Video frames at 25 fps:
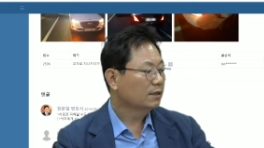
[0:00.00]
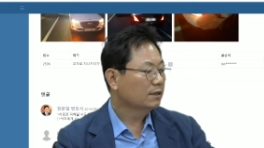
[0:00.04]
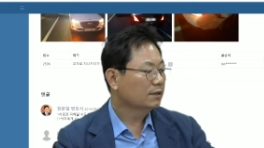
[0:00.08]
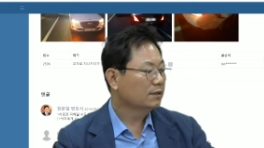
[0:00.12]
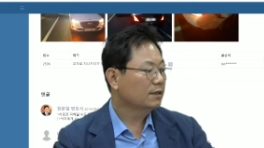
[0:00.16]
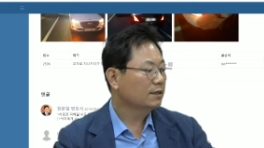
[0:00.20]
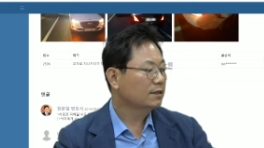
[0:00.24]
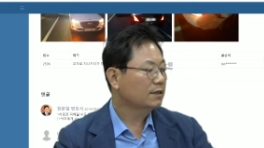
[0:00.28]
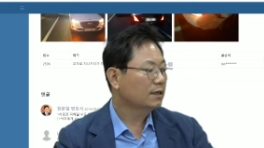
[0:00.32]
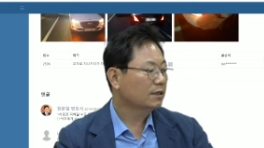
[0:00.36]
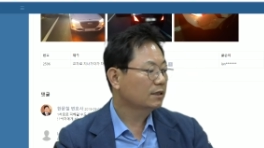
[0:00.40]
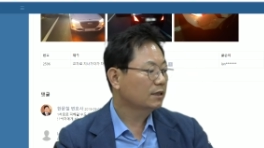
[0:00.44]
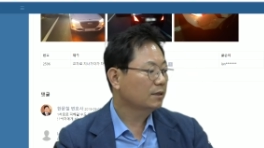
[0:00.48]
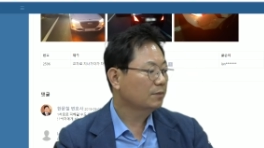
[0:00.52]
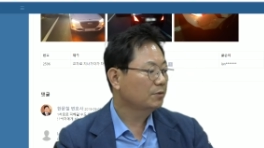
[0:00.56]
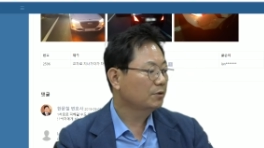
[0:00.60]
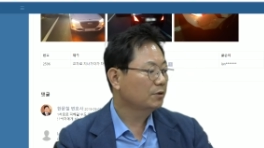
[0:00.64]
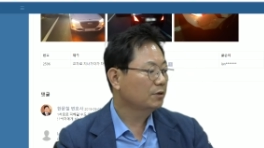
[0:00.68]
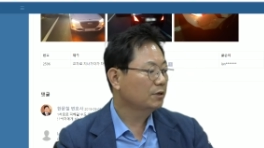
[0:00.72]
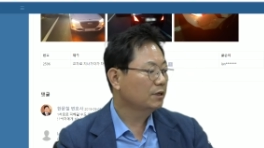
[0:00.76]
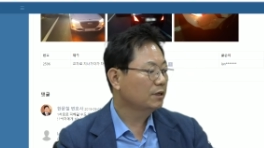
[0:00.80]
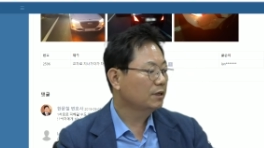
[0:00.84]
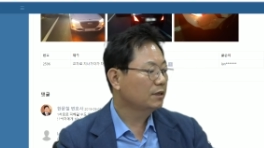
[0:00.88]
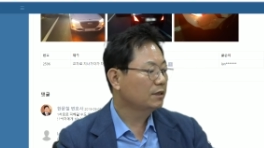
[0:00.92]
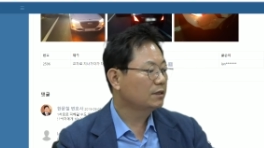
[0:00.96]
근데
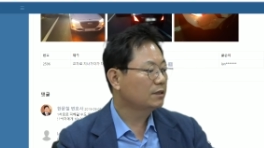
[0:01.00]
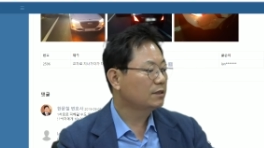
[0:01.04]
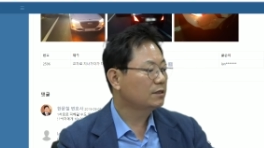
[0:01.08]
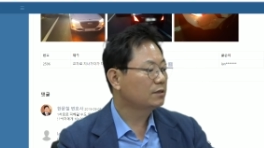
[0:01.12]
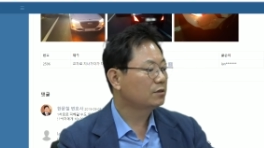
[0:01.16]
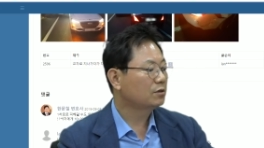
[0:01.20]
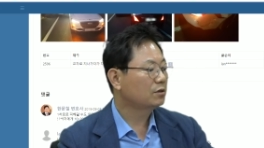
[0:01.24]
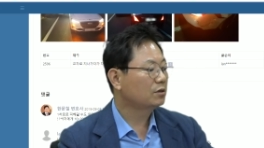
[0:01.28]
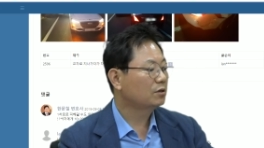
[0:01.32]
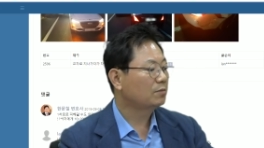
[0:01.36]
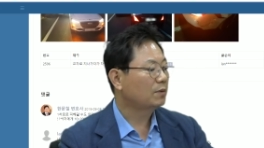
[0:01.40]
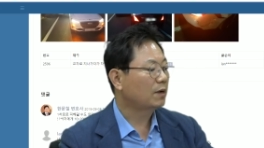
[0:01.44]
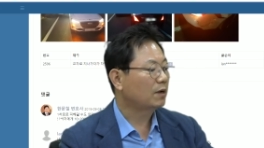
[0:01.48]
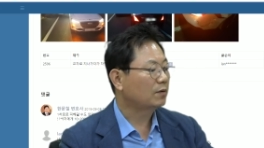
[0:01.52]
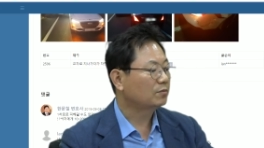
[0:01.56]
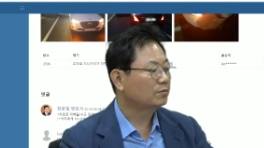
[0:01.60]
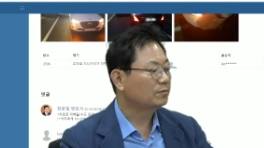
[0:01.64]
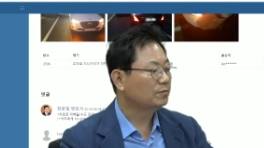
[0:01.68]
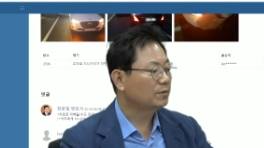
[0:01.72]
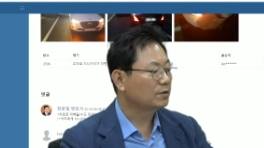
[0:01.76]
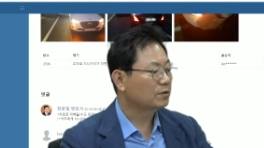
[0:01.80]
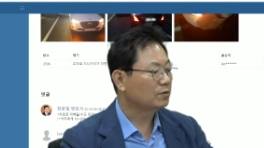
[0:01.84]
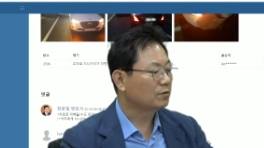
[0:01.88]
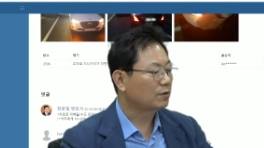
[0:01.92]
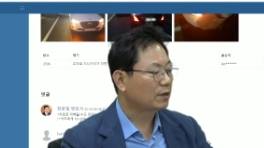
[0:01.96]
상대편이 실선을
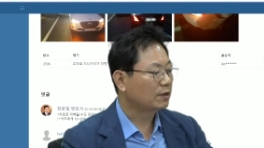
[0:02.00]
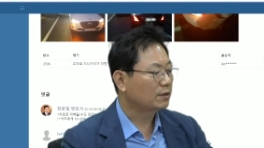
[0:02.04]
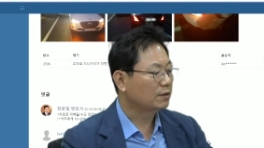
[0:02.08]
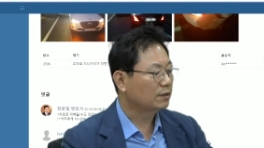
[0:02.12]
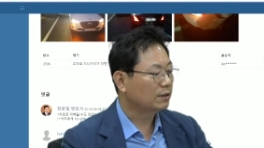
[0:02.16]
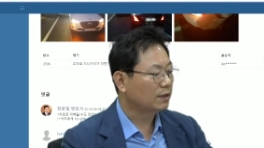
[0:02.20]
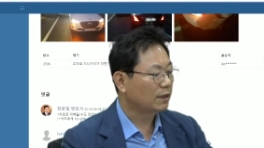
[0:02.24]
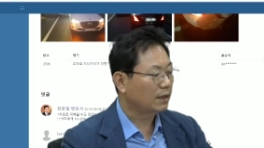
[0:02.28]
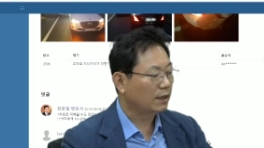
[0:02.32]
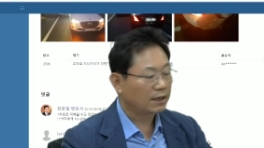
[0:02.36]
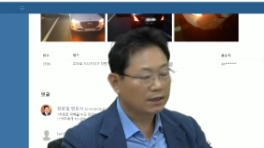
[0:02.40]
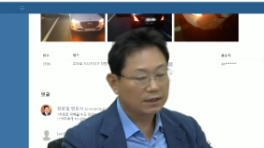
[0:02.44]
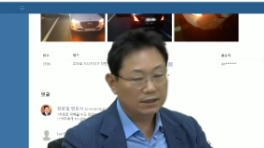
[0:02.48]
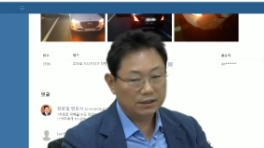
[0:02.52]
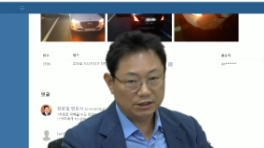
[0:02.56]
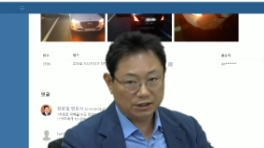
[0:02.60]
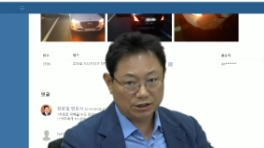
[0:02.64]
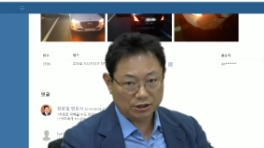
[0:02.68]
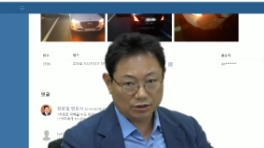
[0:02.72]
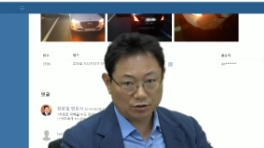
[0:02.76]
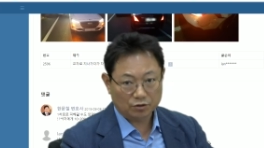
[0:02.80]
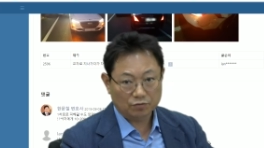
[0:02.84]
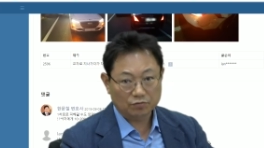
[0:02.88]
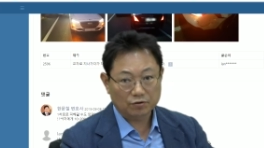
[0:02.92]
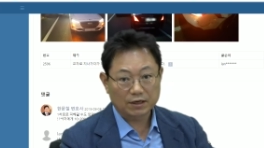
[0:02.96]
밟으면서 왔는데
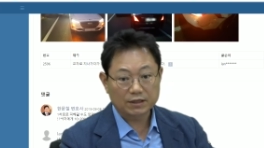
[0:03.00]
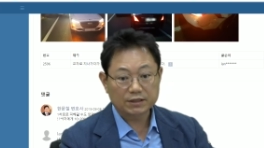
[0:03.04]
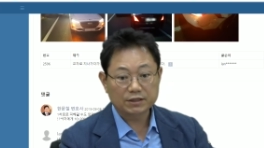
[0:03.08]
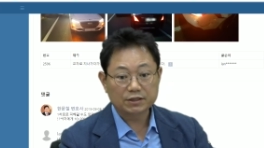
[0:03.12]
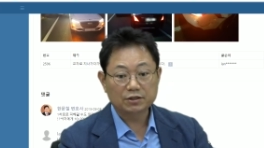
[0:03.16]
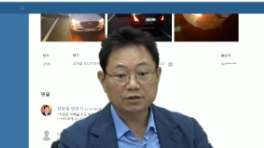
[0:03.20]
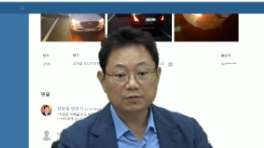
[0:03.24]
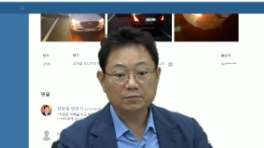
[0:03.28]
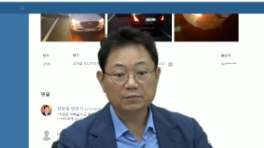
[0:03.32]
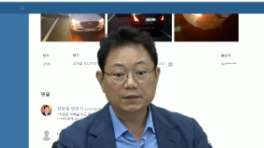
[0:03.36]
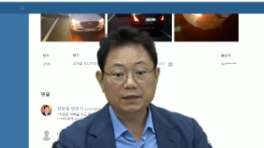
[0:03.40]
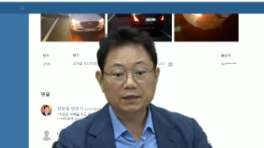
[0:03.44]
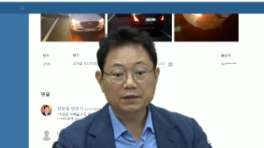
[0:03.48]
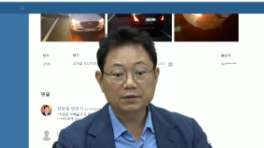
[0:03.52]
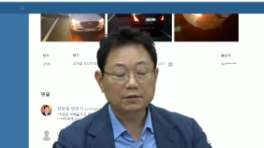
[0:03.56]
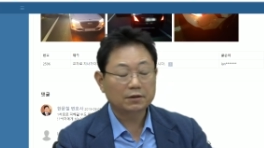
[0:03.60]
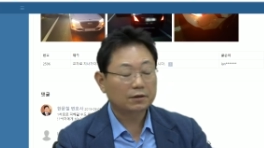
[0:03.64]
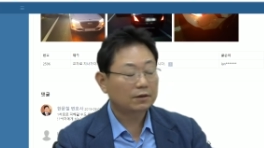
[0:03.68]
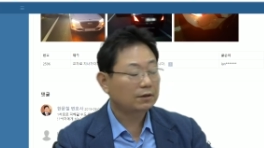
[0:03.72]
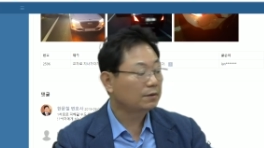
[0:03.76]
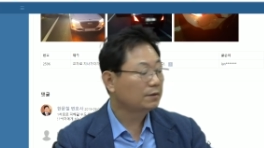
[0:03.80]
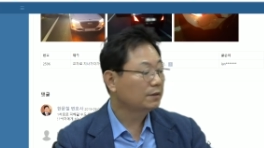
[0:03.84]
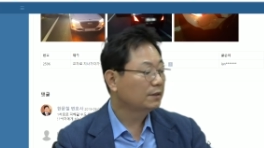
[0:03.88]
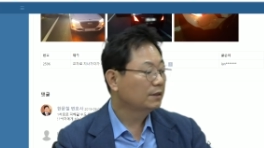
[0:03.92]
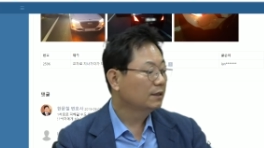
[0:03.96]
이건 과실이
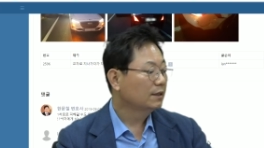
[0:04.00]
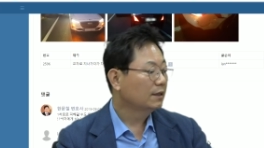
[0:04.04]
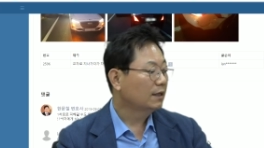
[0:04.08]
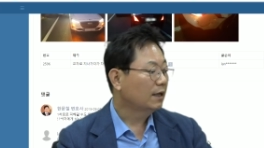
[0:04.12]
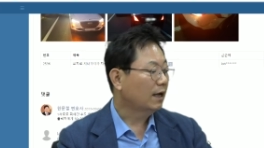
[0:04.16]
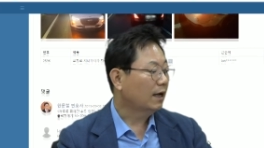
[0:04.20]
없나요?